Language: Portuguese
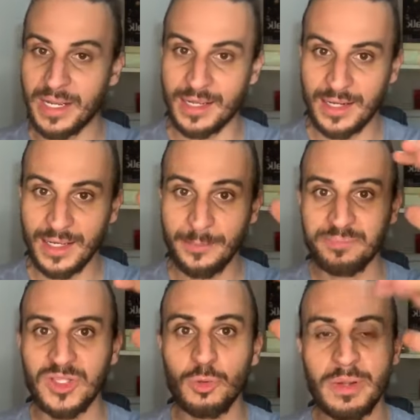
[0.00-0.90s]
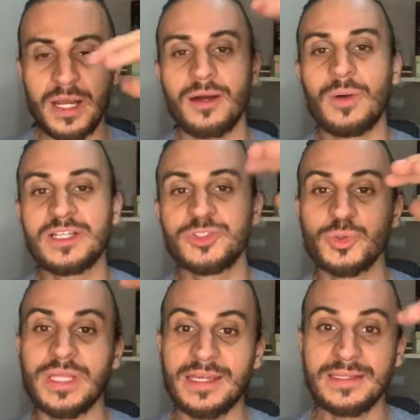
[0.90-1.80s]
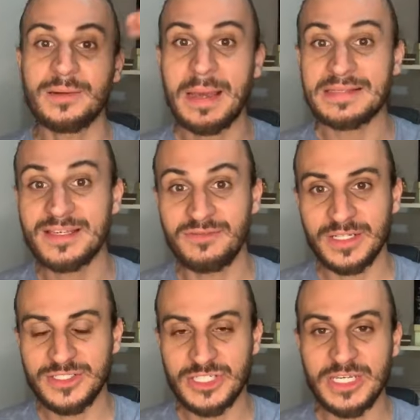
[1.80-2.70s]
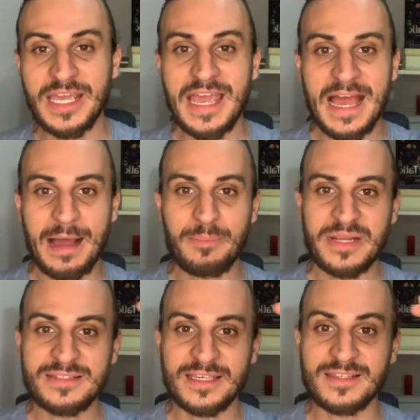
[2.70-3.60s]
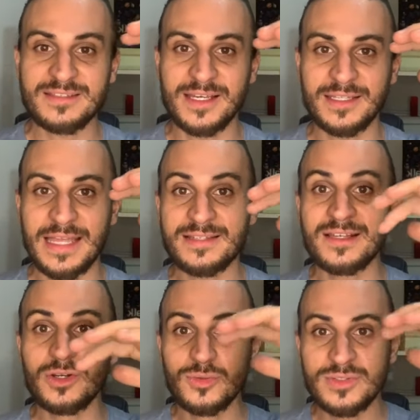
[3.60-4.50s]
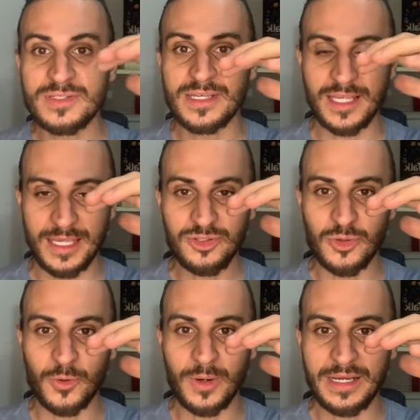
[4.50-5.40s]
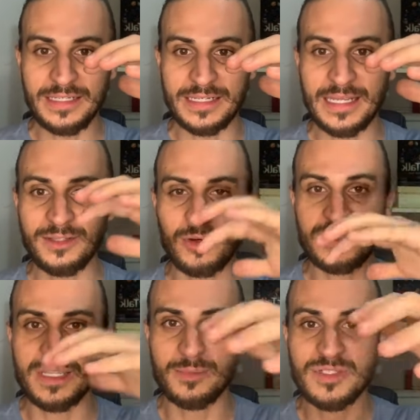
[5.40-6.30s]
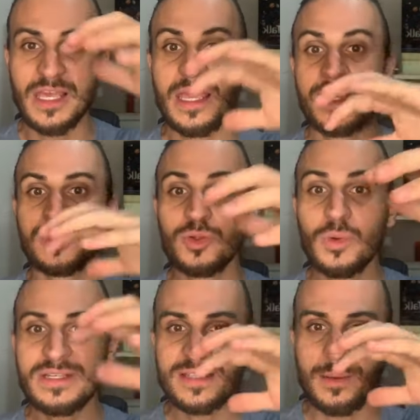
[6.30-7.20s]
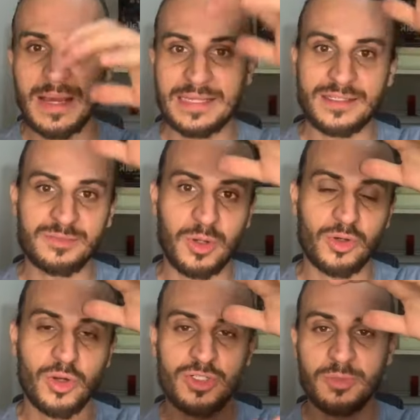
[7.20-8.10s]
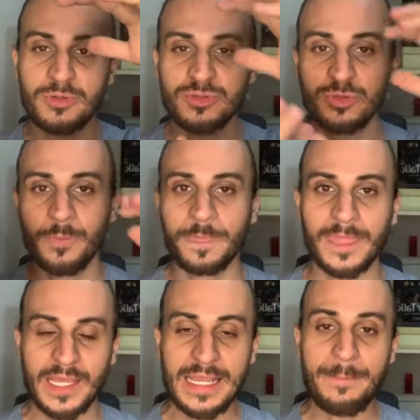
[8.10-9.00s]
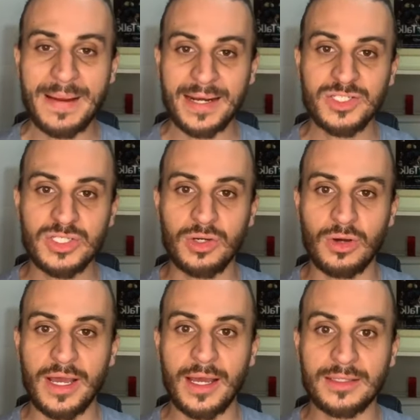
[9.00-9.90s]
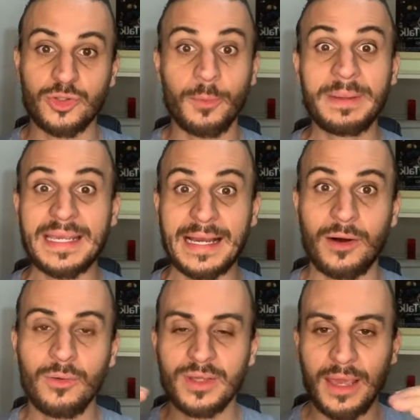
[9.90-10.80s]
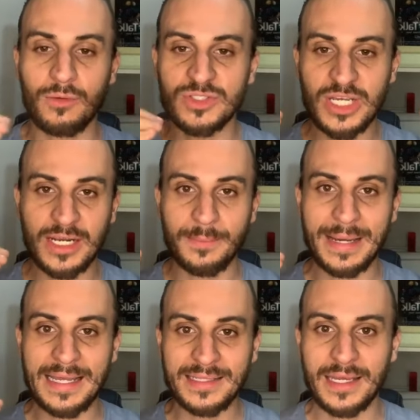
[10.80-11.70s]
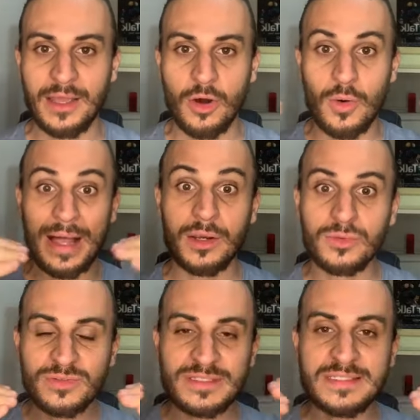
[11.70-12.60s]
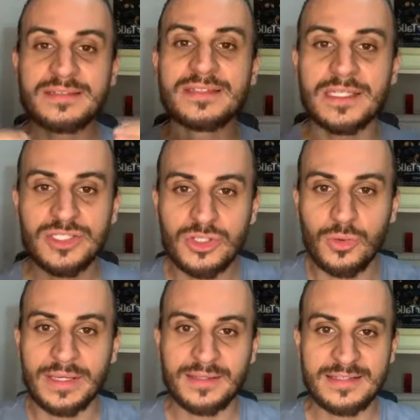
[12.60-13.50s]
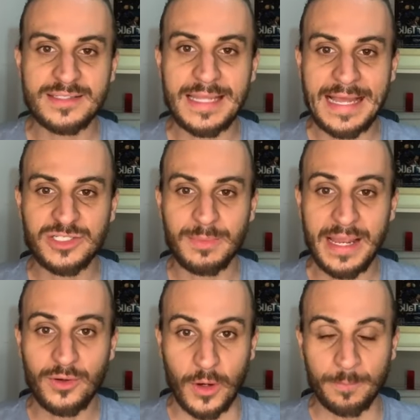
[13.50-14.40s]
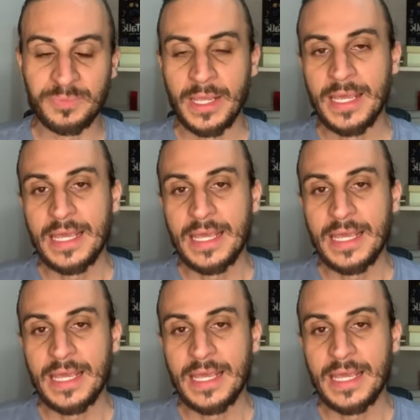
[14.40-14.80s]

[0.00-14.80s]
branca e o branco ajuda ainda mais a refletir a presença dessa luz que entrou ali, né? Então nós temos duas camadas, polo norte, polo sul, e a parte uh, tropical, que é onde a camada ou a luz incide com a intensidade maior.